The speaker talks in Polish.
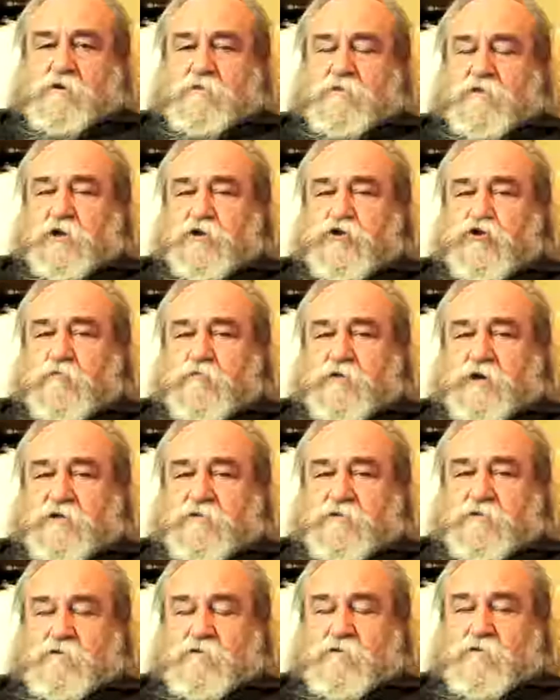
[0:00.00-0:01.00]

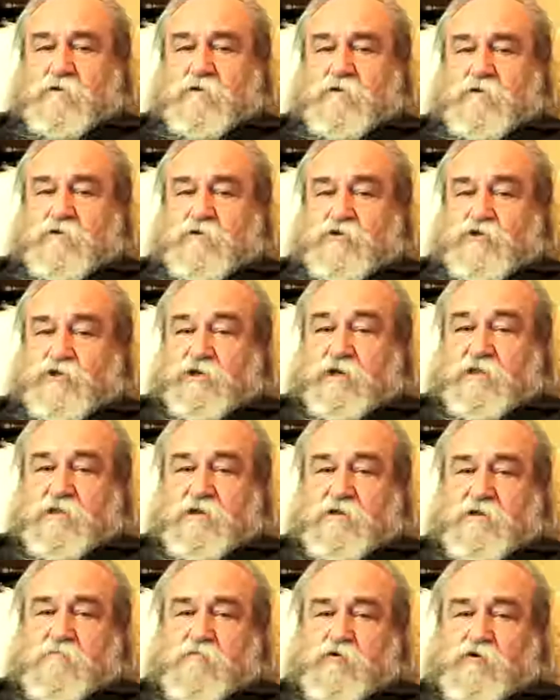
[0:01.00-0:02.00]
Natomiast
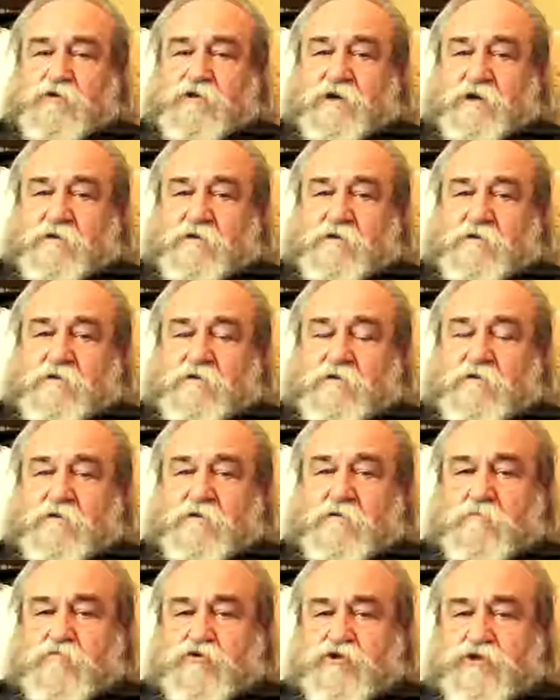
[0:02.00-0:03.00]
żadna nie podaje
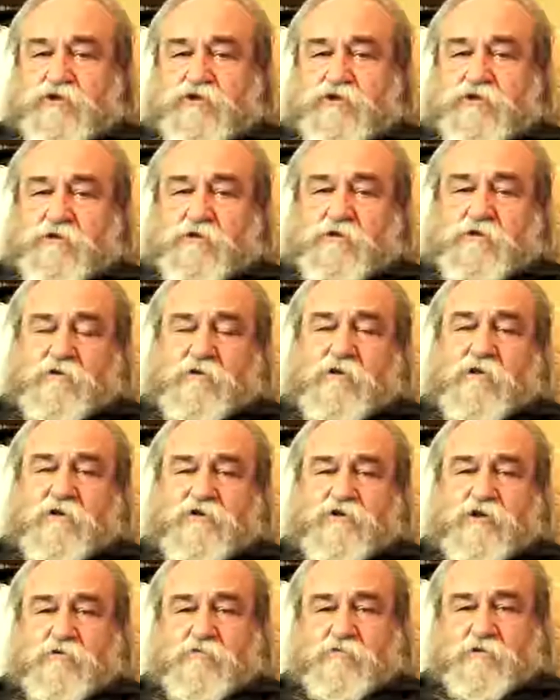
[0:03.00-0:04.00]
przyczyny i
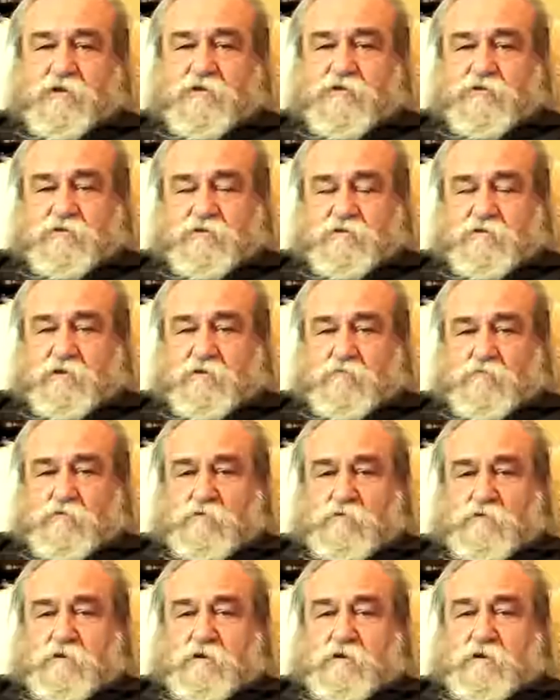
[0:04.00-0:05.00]
dlaczego tak się stało.
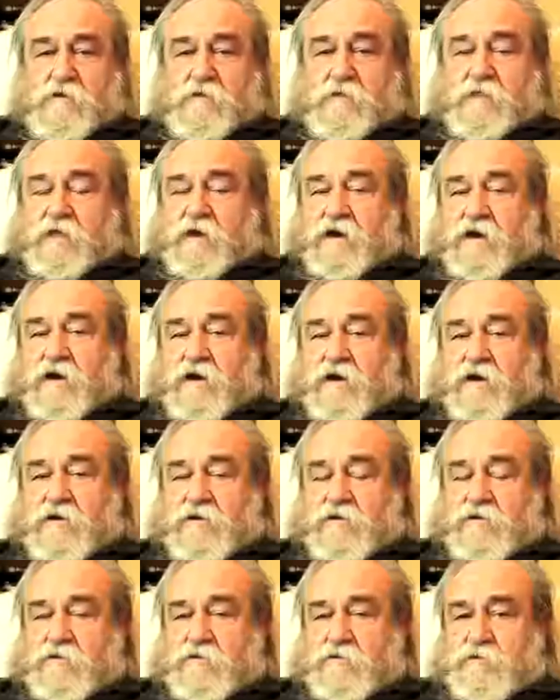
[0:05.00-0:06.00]

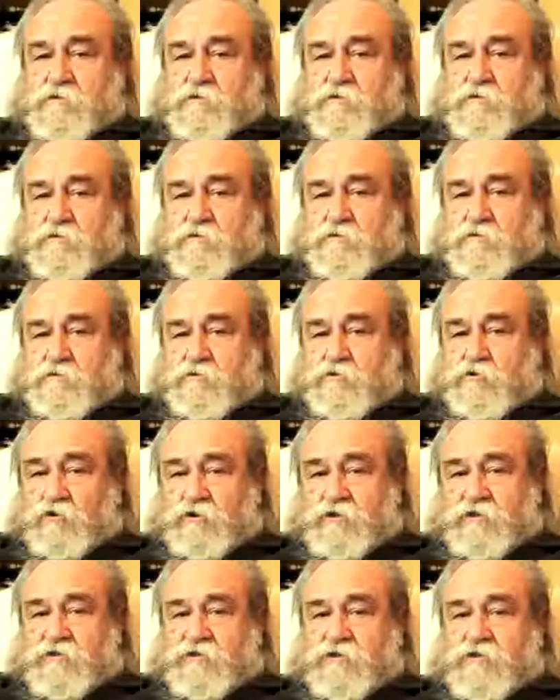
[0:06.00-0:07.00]
A
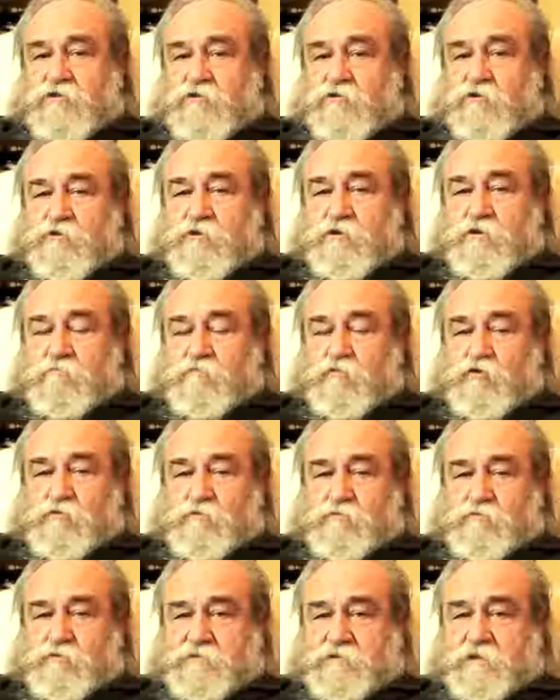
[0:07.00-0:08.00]
to jest istotne,
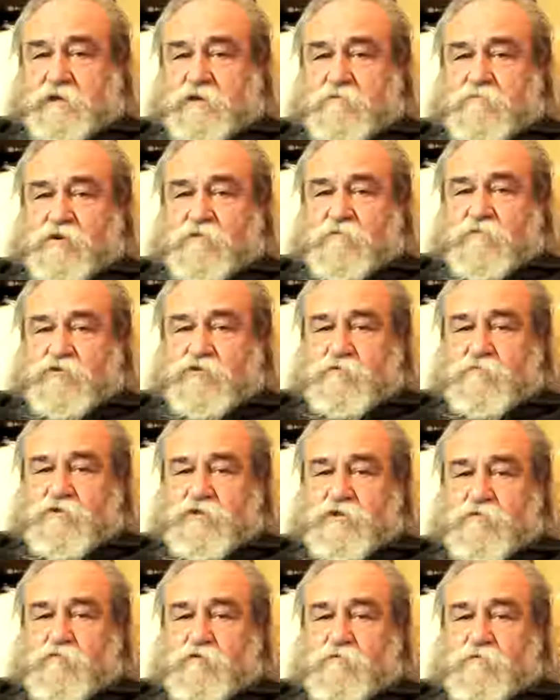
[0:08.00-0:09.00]
bo stare prawo
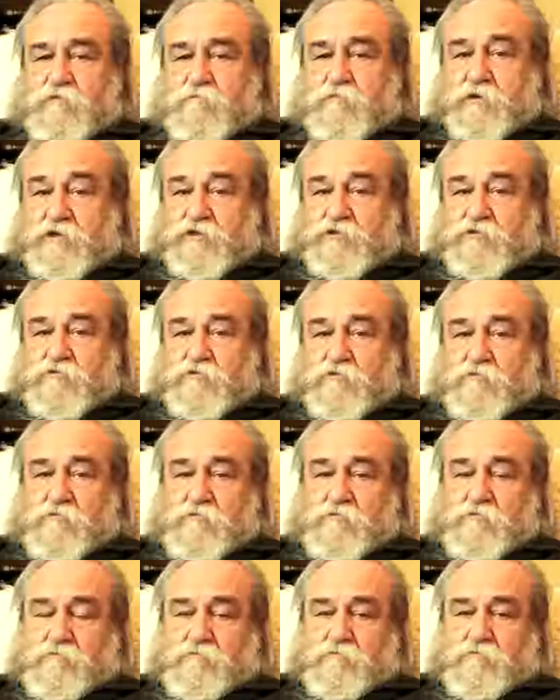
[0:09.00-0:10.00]
rzymskie mówi, patrz kto
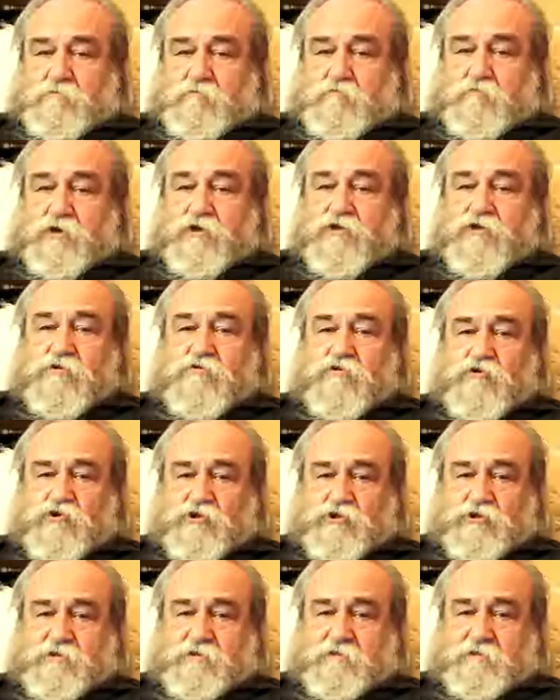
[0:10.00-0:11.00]
bierze
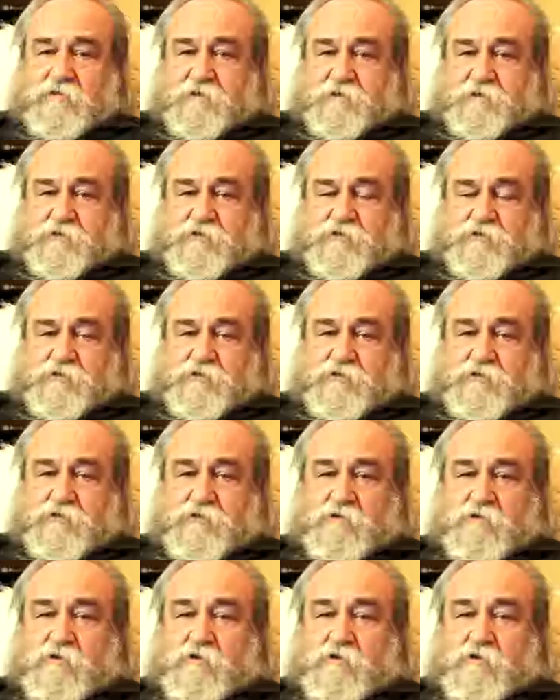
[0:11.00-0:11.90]
korzyść z danej rzeczy.